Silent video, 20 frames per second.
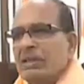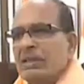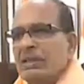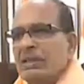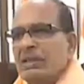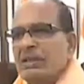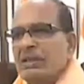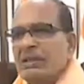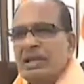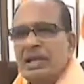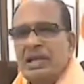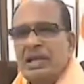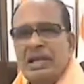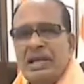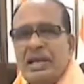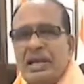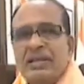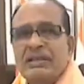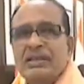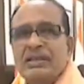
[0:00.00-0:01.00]
ये
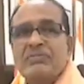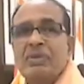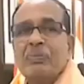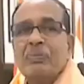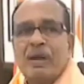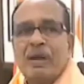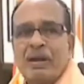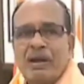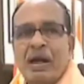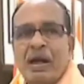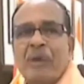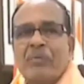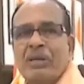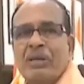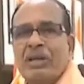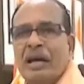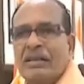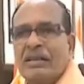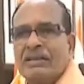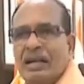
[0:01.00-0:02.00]
एक दिन में परिणाम
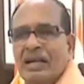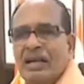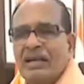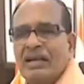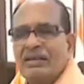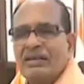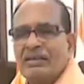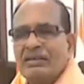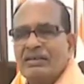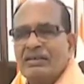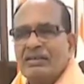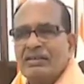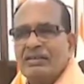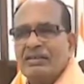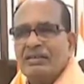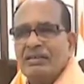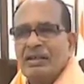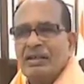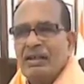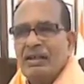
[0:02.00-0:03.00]
नहीं आता
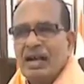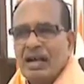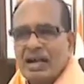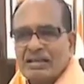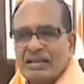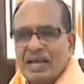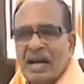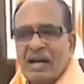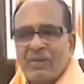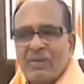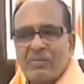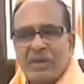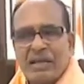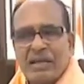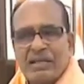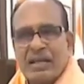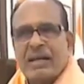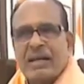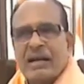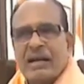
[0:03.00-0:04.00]
लगातार
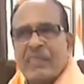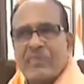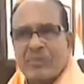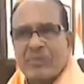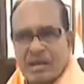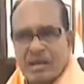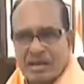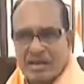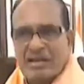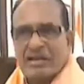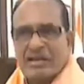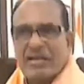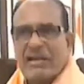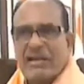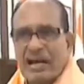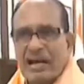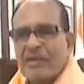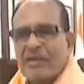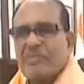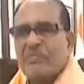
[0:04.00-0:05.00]
बेहतर काम करने के
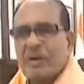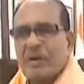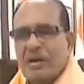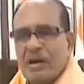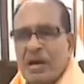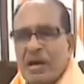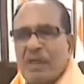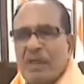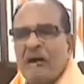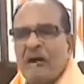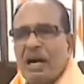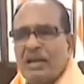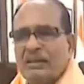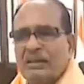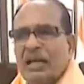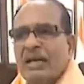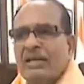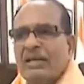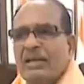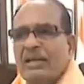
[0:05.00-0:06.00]
कारण परिणाम
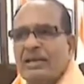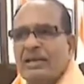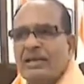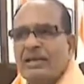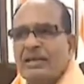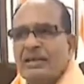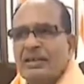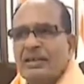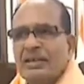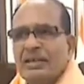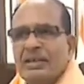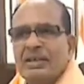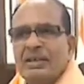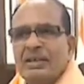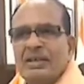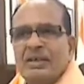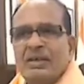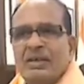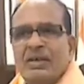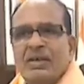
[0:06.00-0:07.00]
आता है
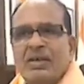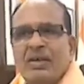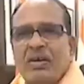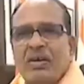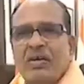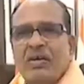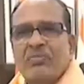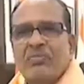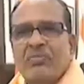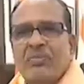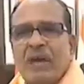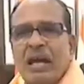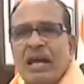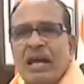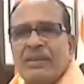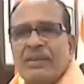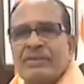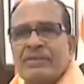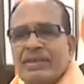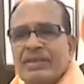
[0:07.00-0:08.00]
और
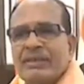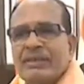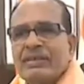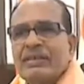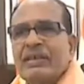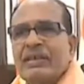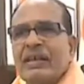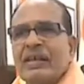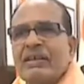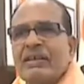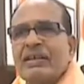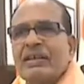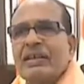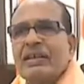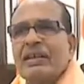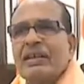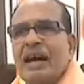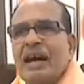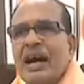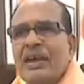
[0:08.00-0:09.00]
महिला सशक्तिकरण के लिए
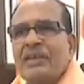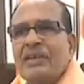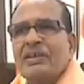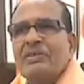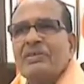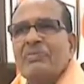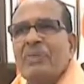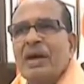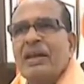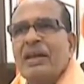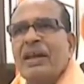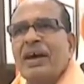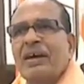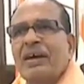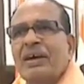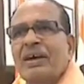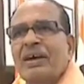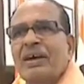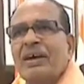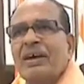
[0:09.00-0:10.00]
लाडली बहना
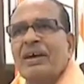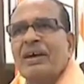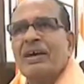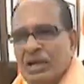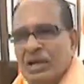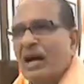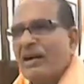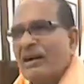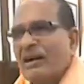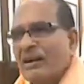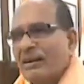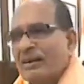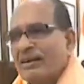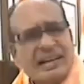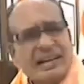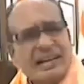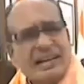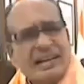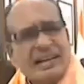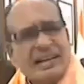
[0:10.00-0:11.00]
योजना
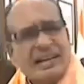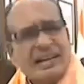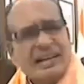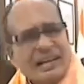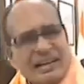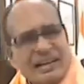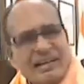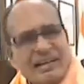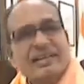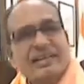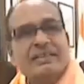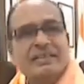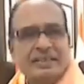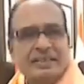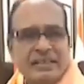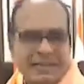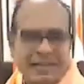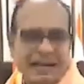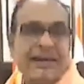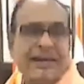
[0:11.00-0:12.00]
एक कड़ी
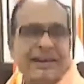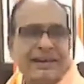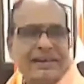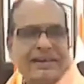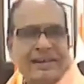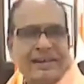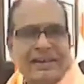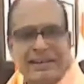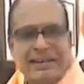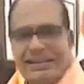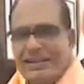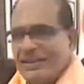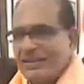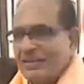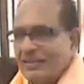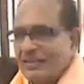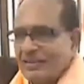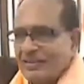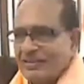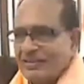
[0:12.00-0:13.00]
थी अगली कड़ी
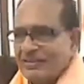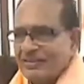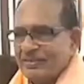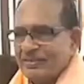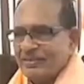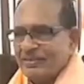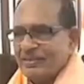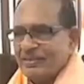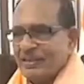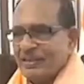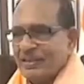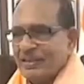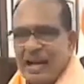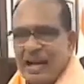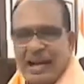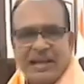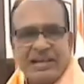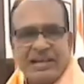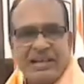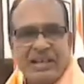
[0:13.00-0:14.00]

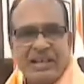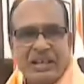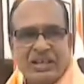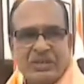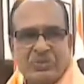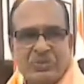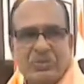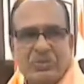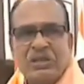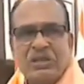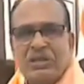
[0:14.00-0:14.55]
लाडली लक्ष्मी